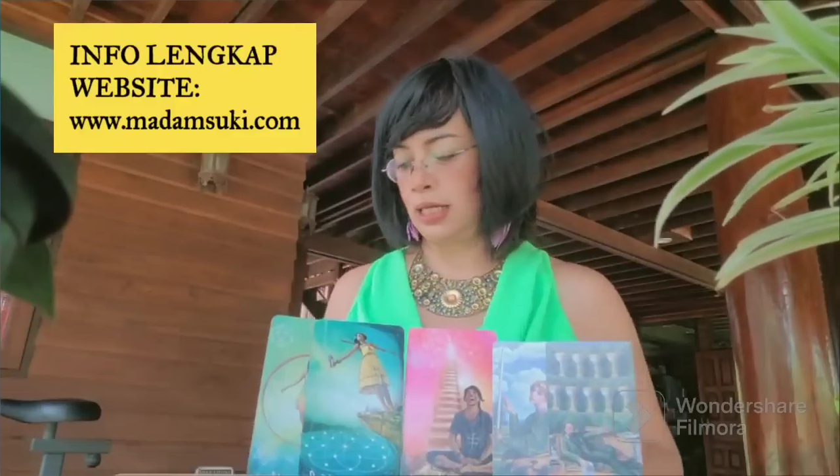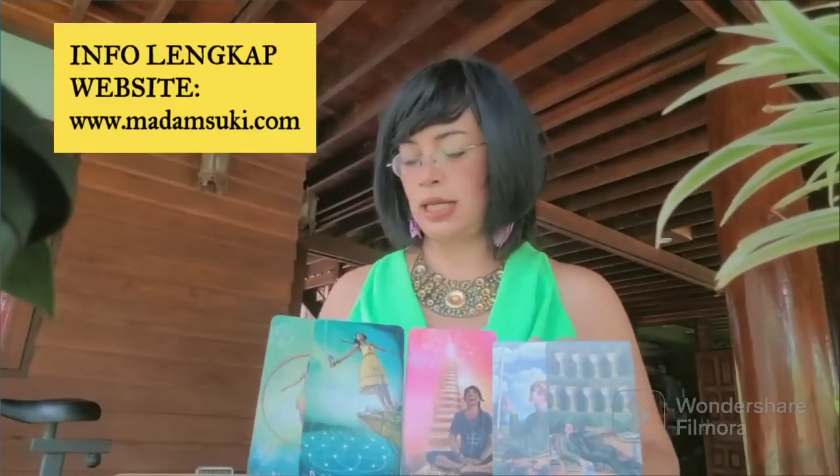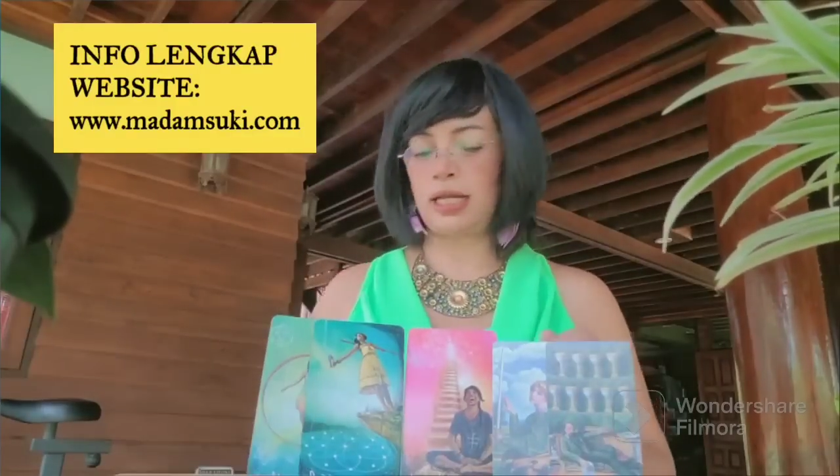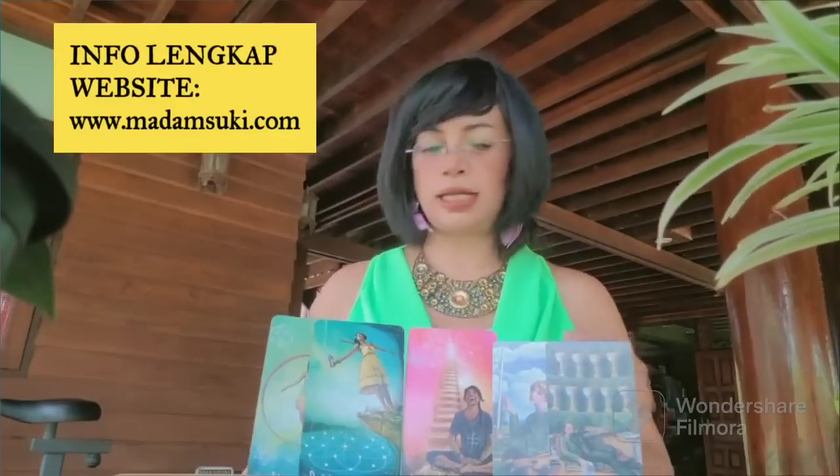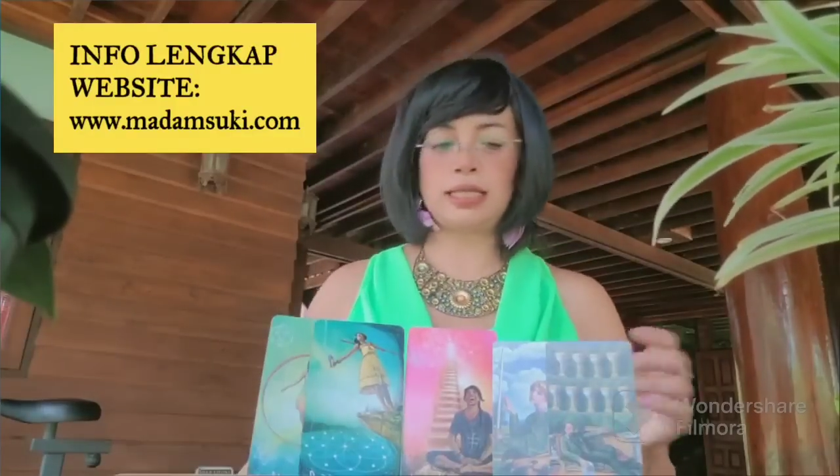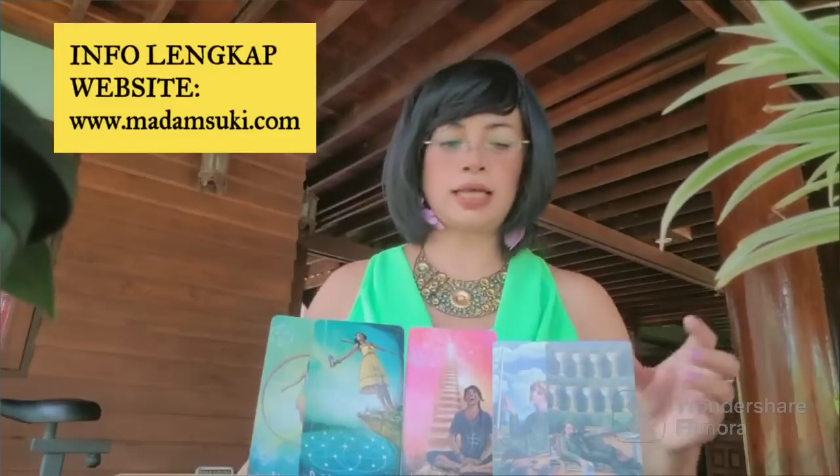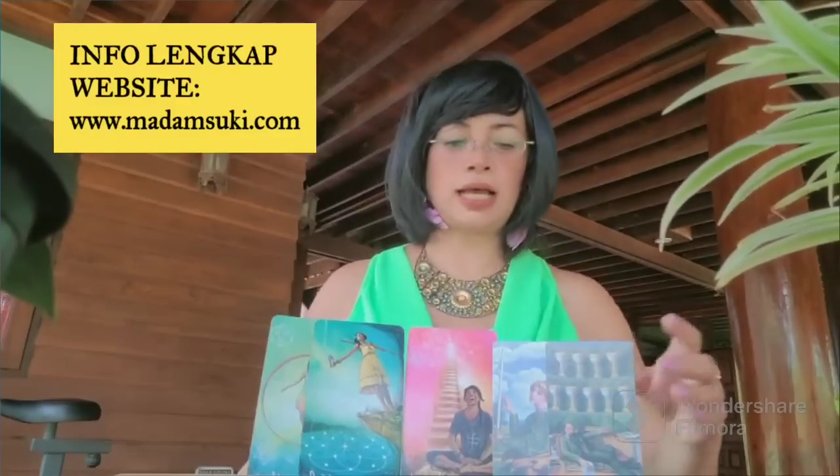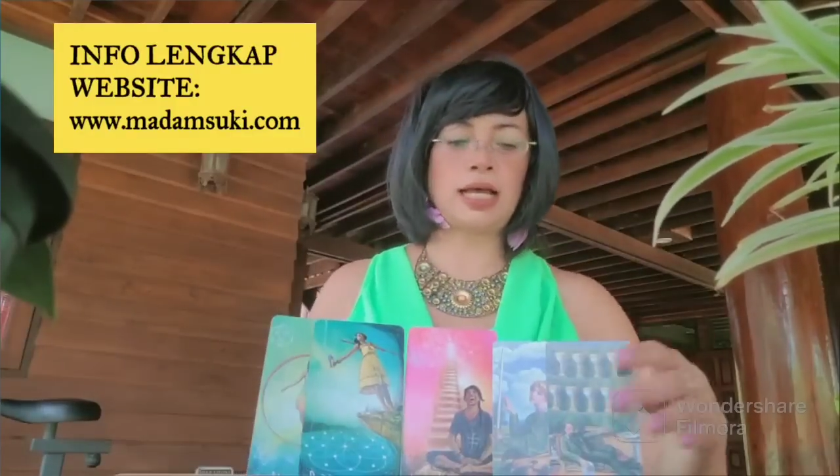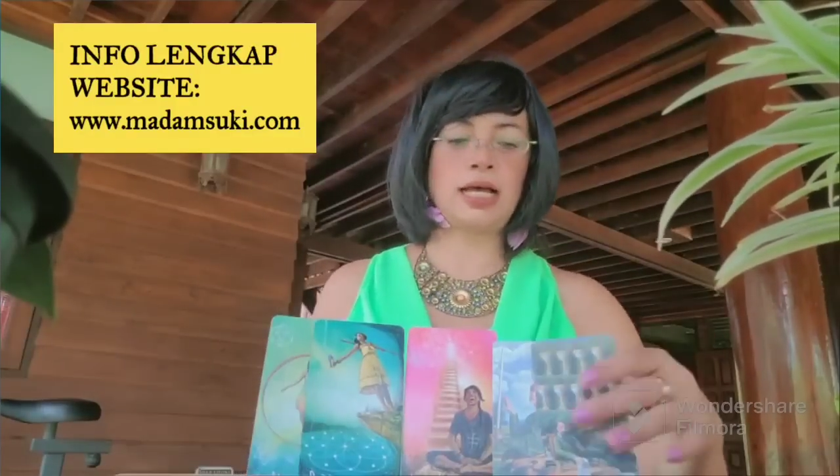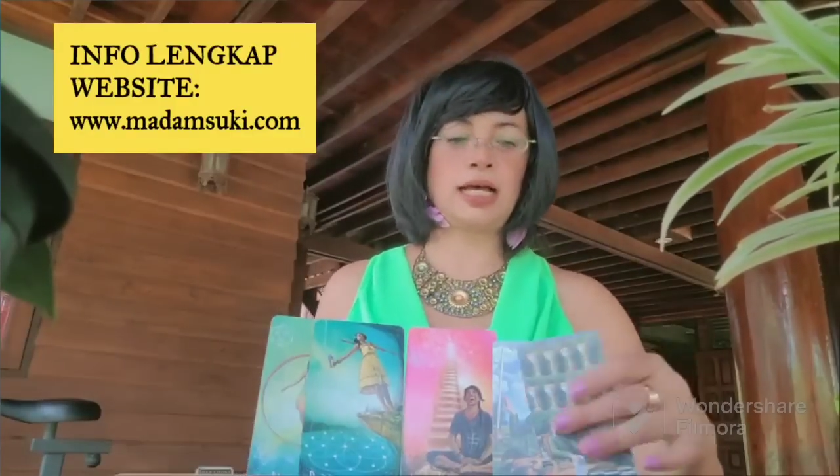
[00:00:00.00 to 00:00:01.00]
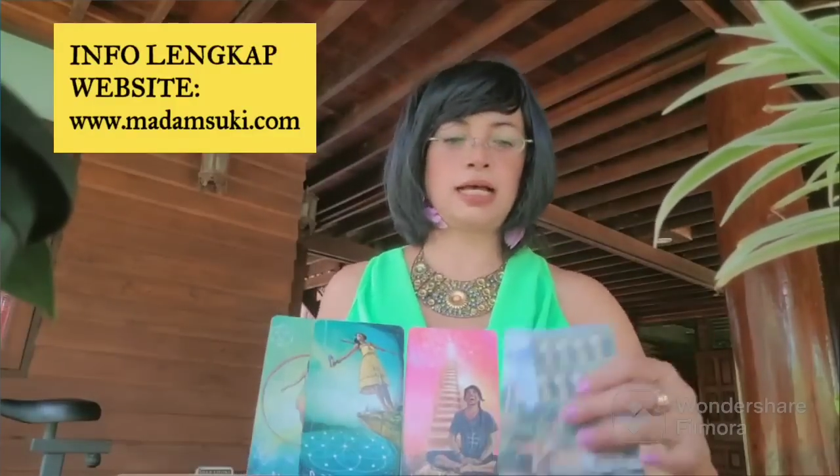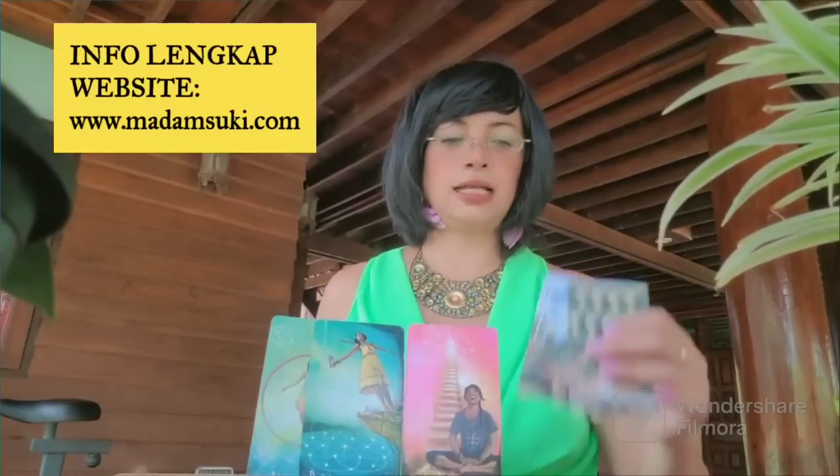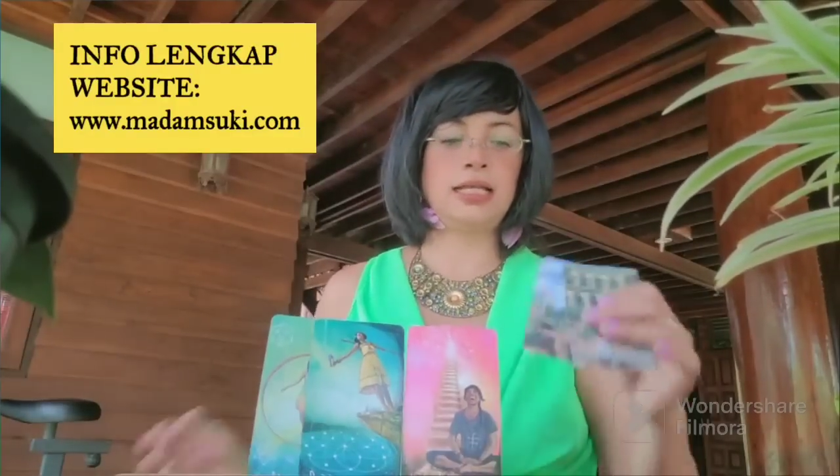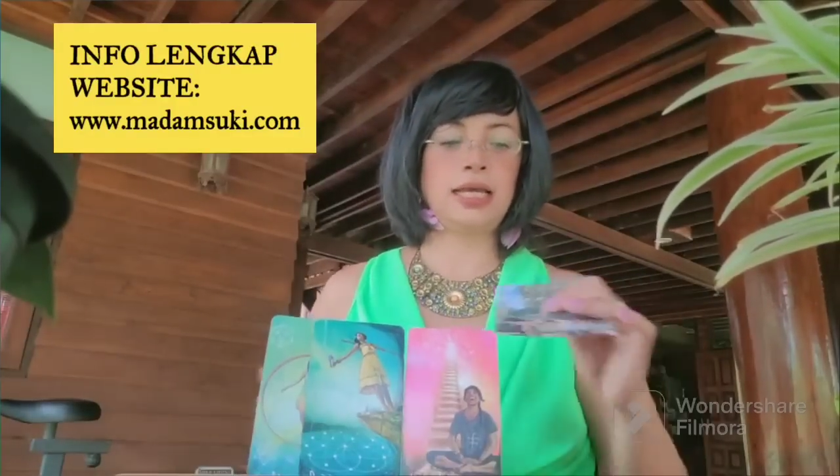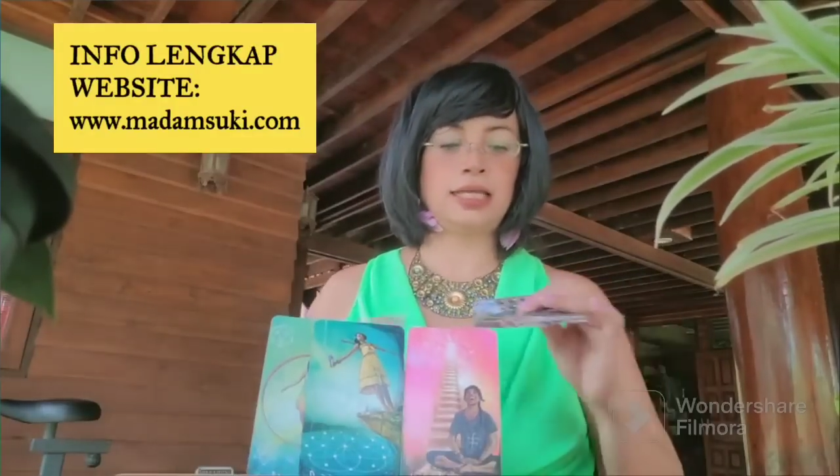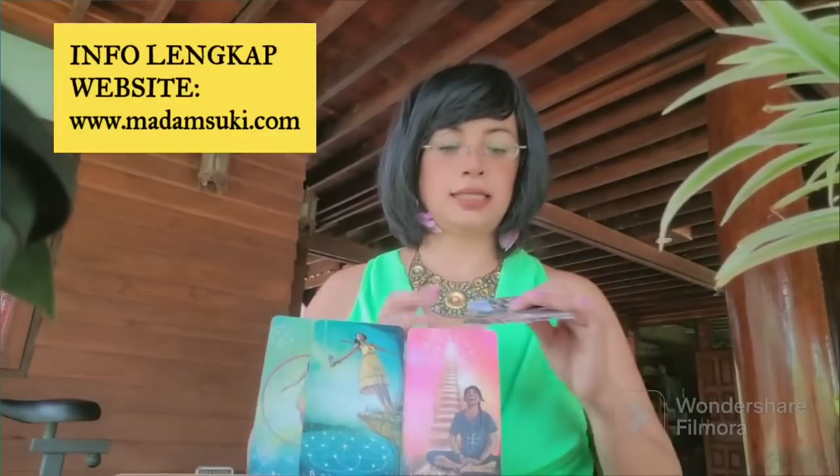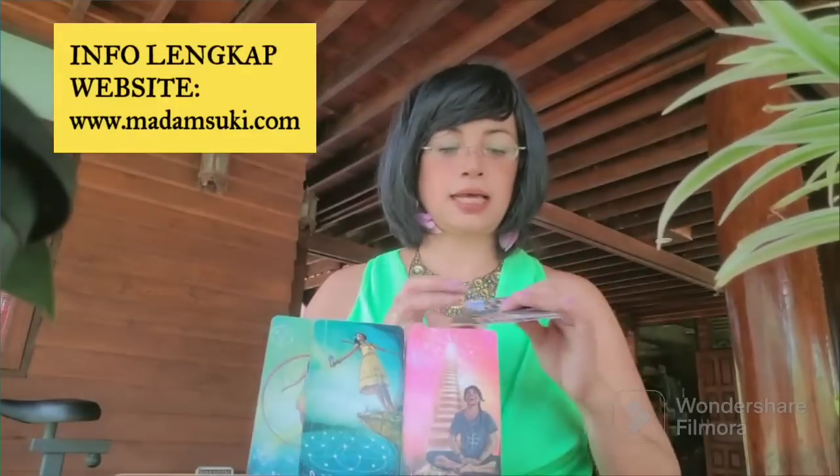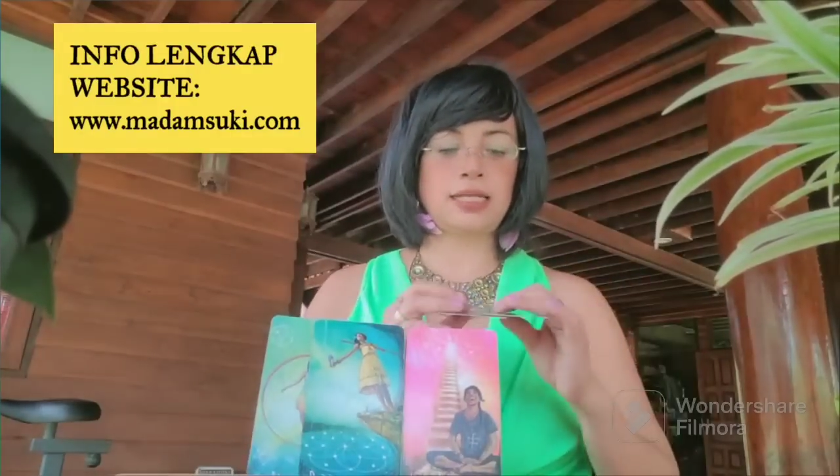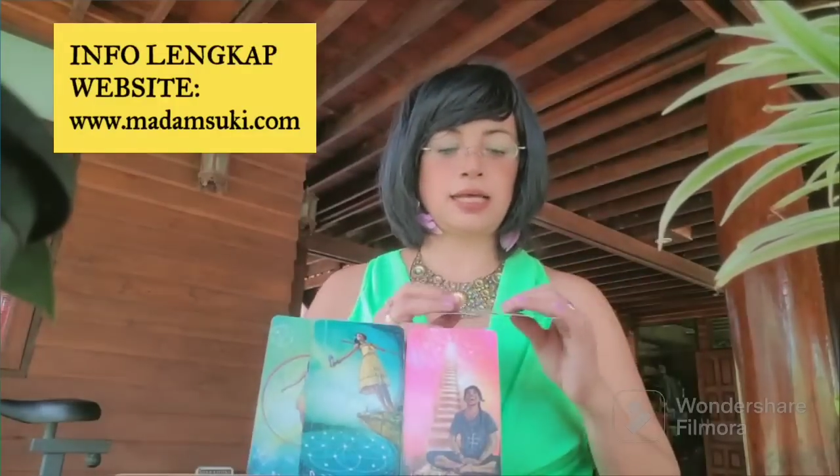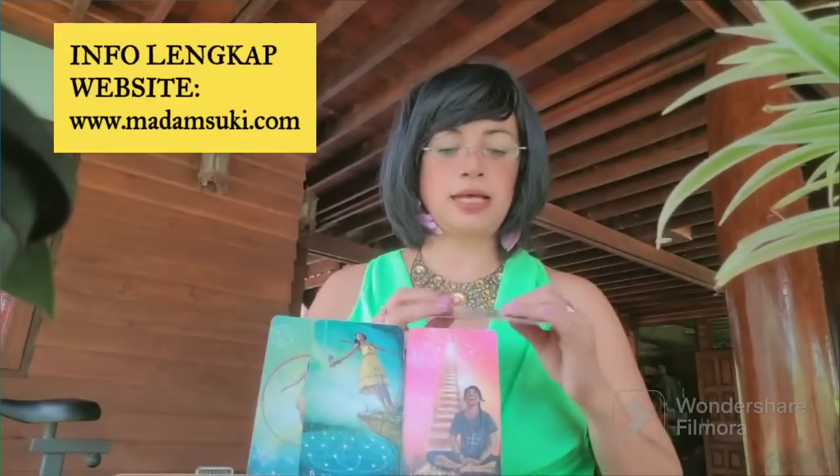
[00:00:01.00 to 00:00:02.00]
yang kita lihat
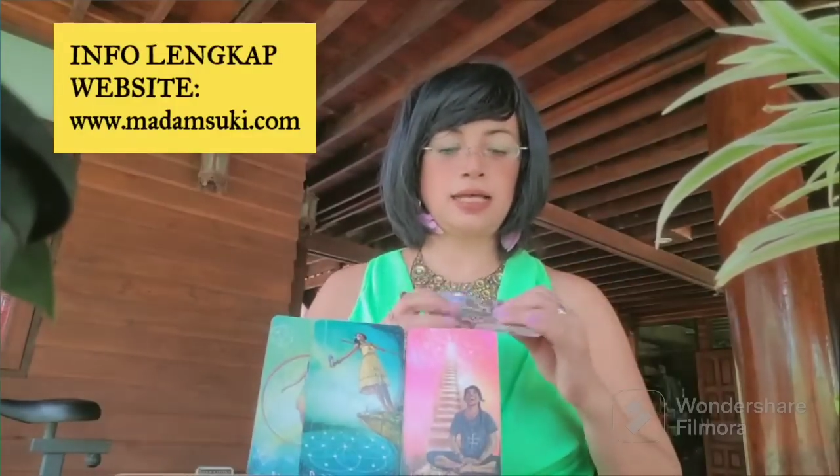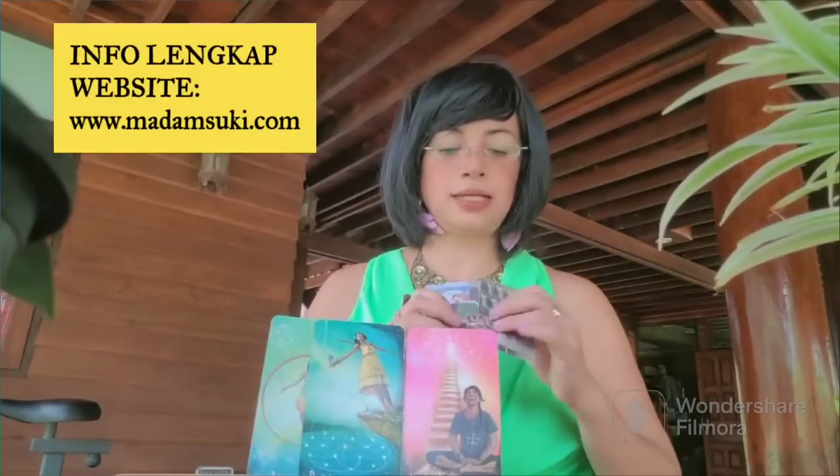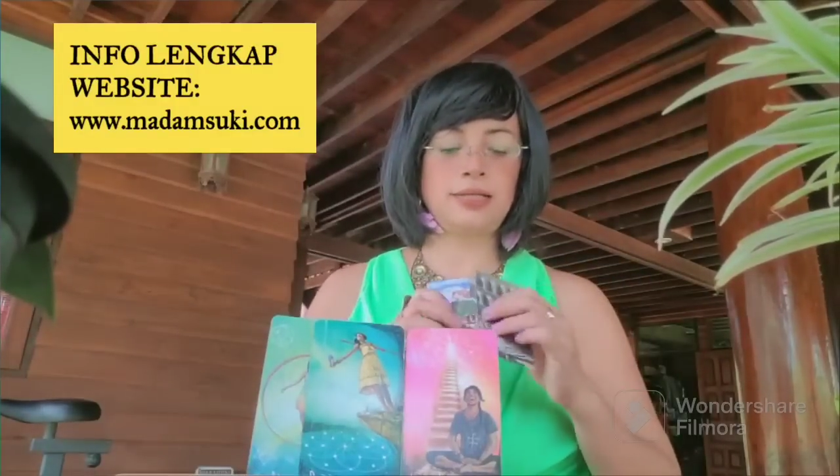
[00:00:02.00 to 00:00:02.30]
ada